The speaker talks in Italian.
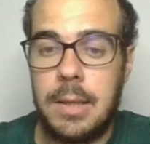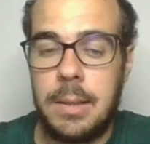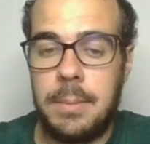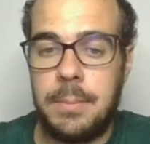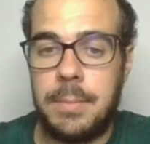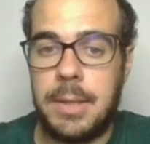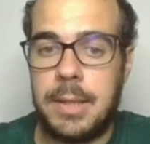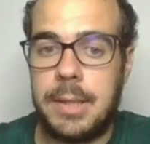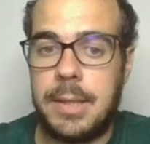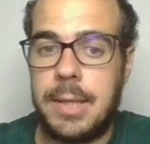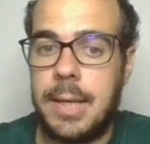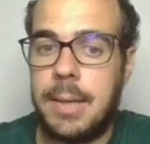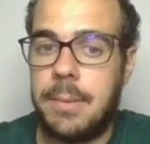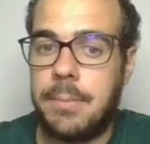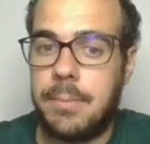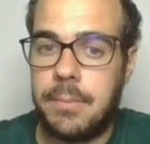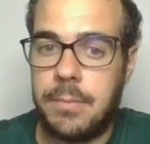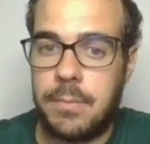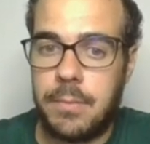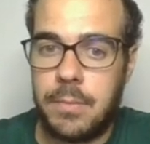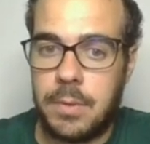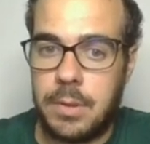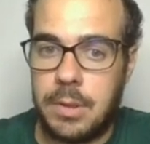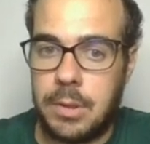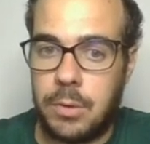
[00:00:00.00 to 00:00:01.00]
perché
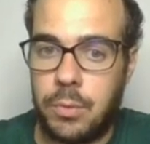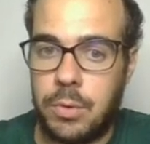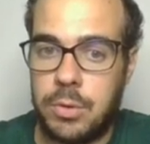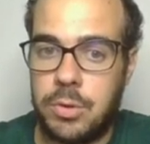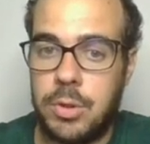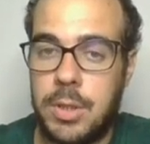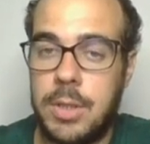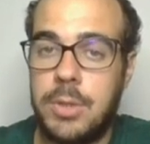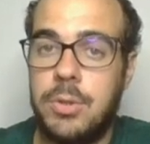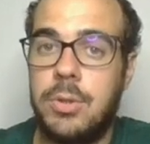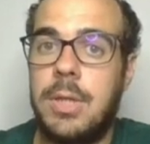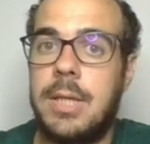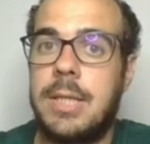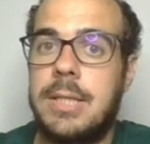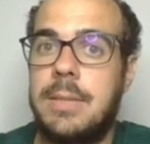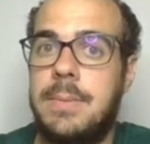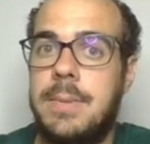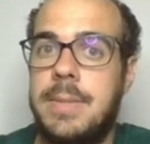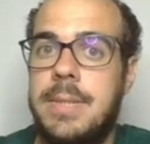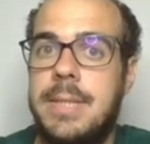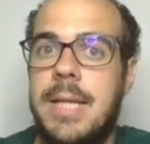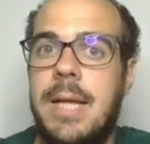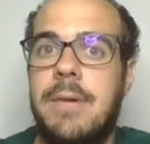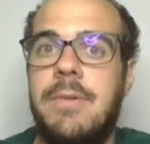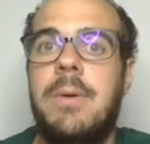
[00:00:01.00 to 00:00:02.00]
in questo caso è la
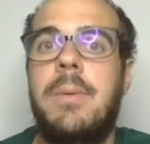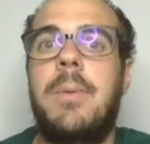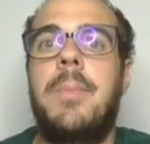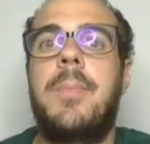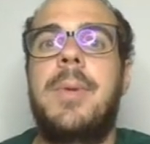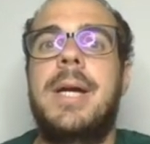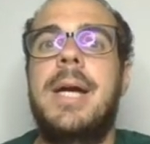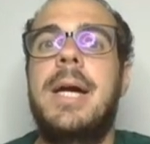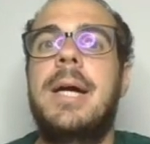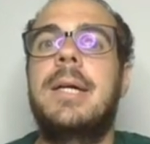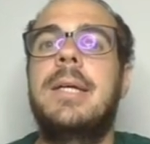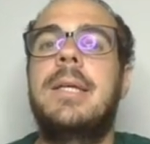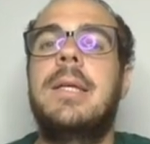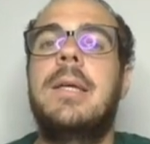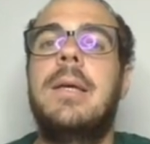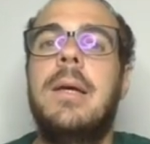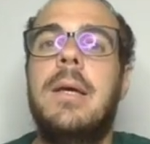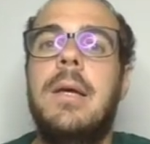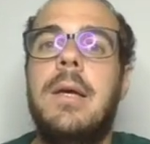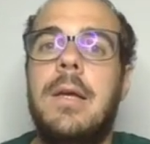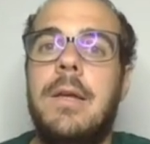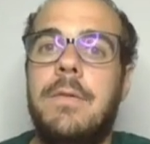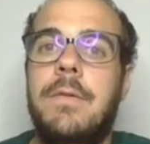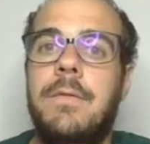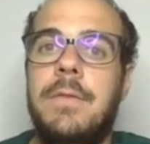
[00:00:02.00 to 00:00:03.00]
semislava, ma magari
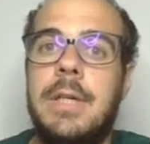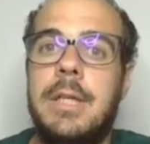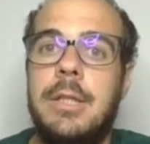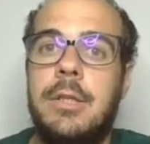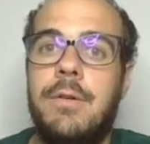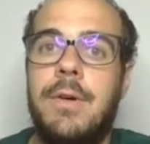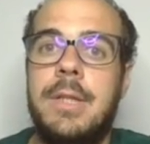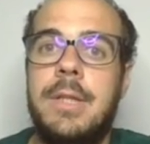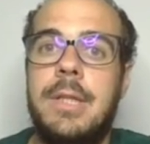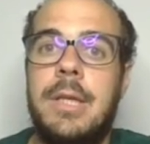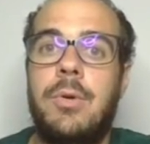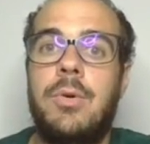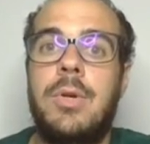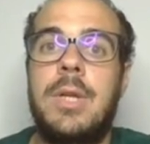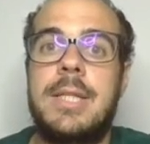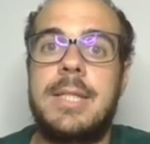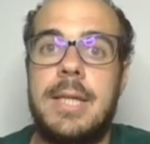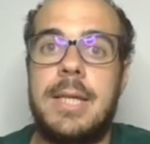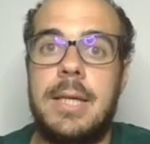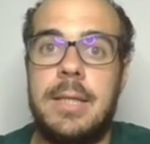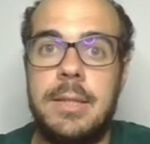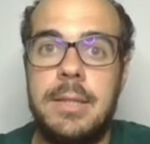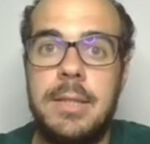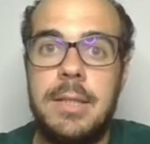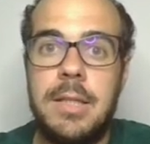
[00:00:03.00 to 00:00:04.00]
vi ritrovate con la
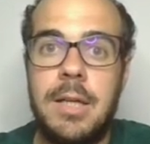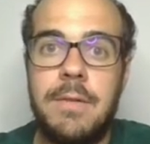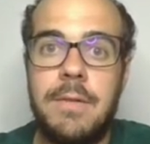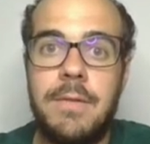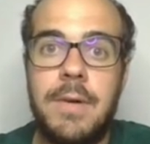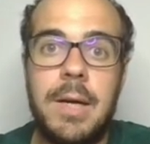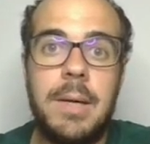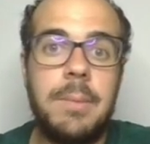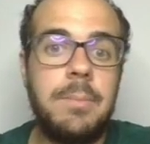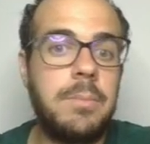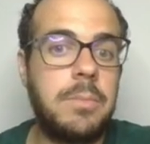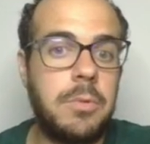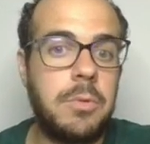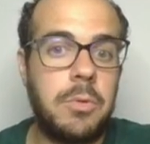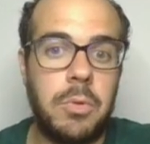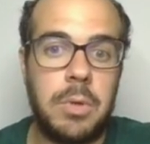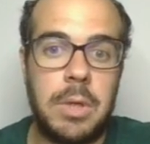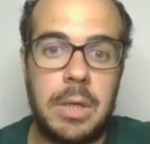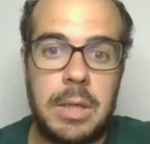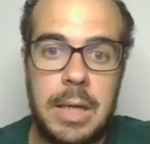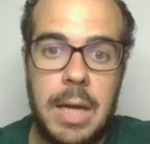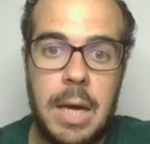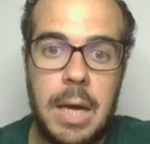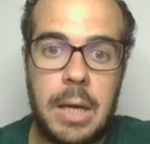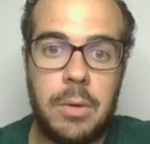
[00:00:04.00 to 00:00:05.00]
scandinava, con
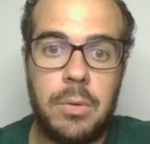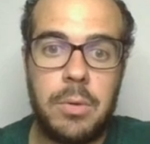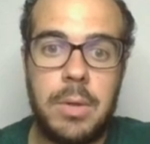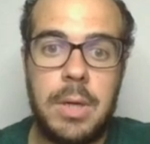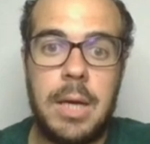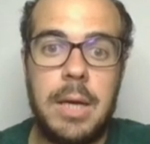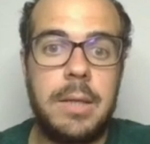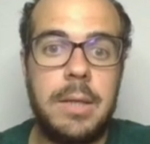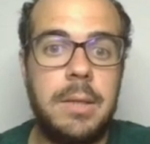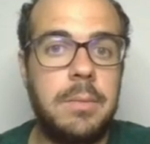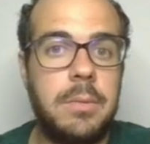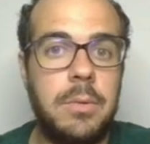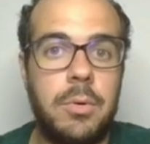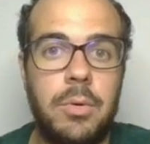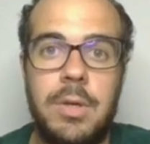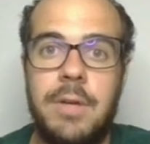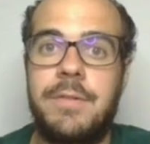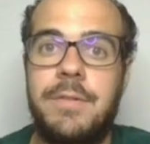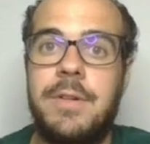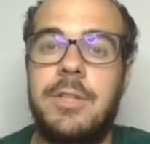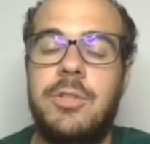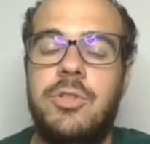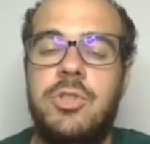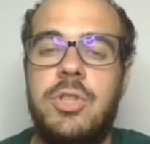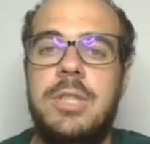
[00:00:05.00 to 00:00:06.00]
la carocan, con la
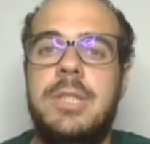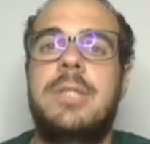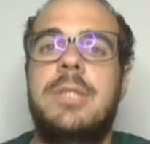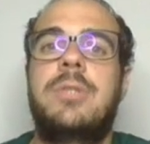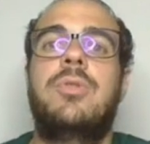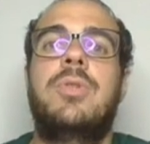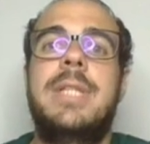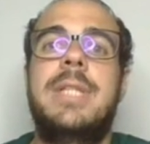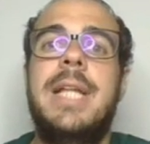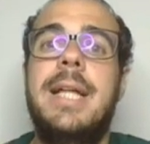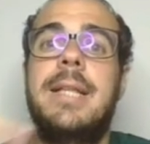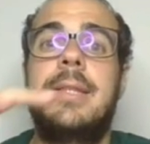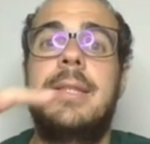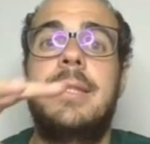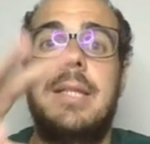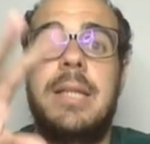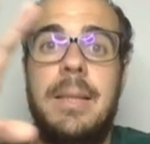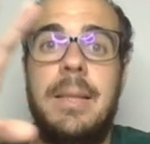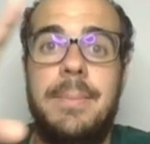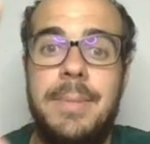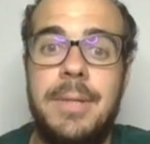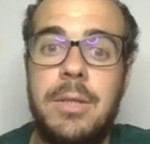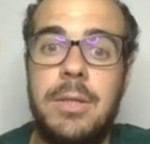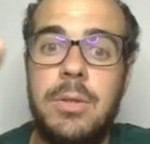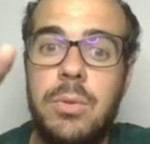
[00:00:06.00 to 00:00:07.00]
francese, sono tante le
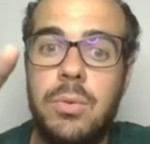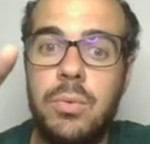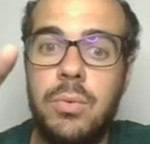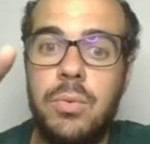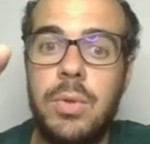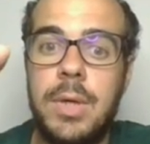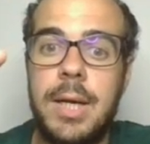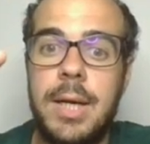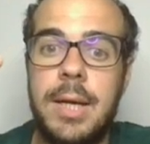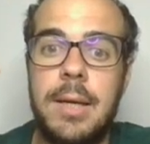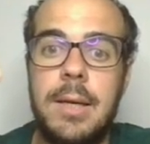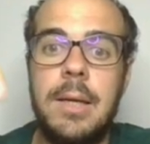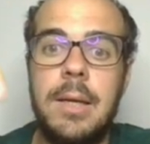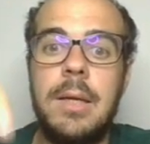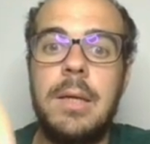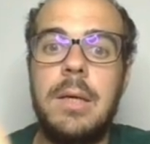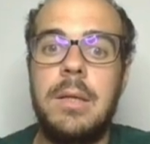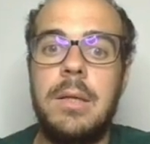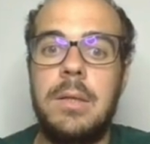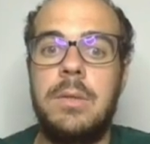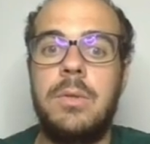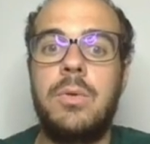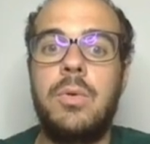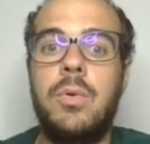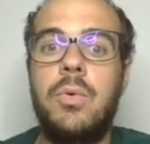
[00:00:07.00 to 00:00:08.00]
aperture
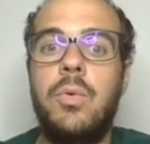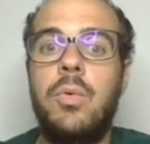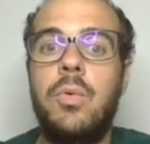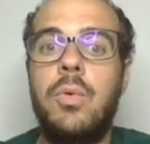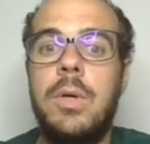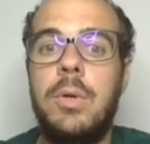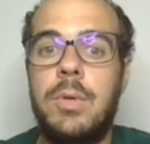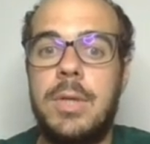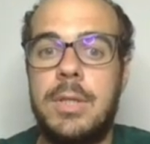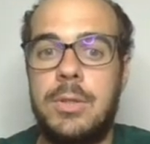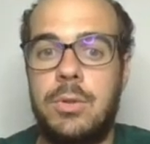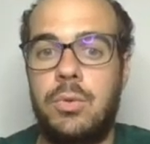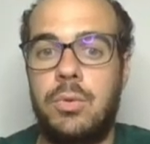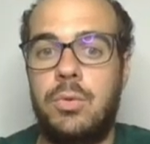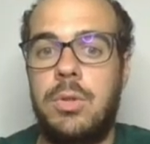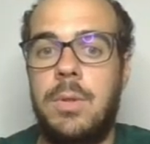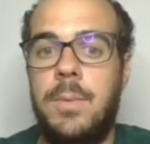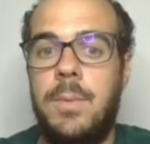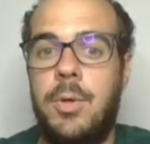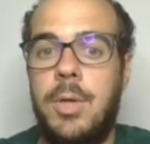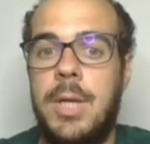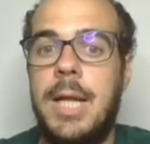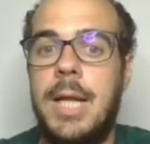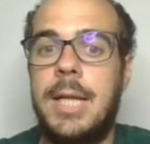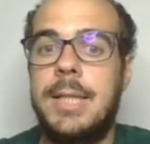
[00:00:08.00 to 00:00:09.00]
in cui una struttura
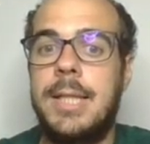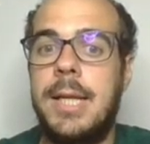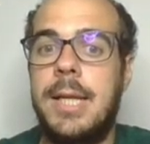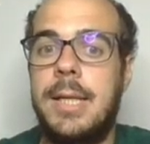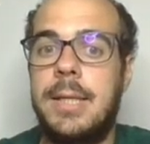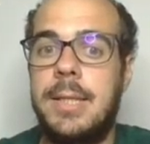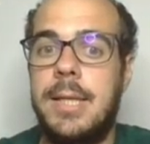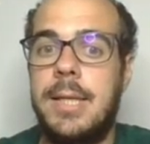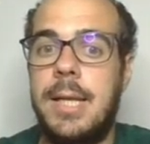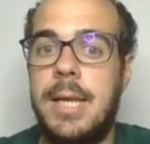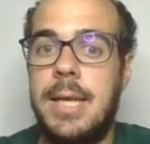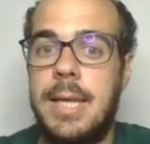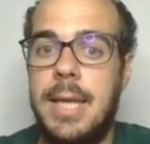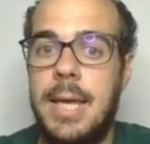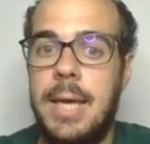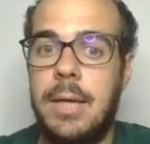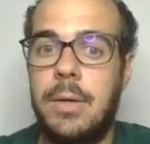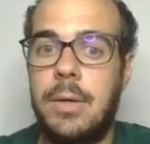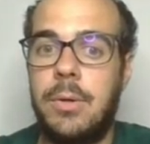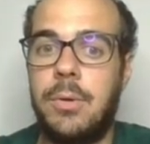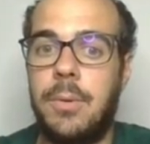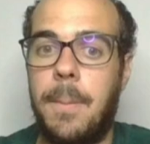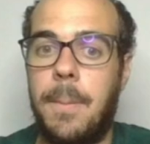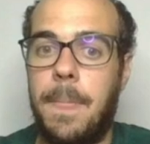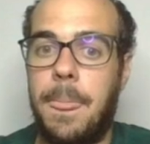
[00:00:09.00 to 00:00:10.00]
pedonale del, del
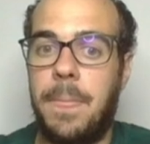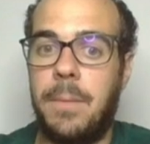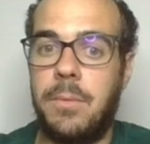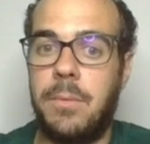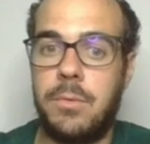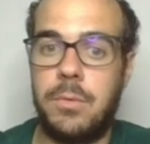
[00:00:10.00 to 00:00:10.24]
nero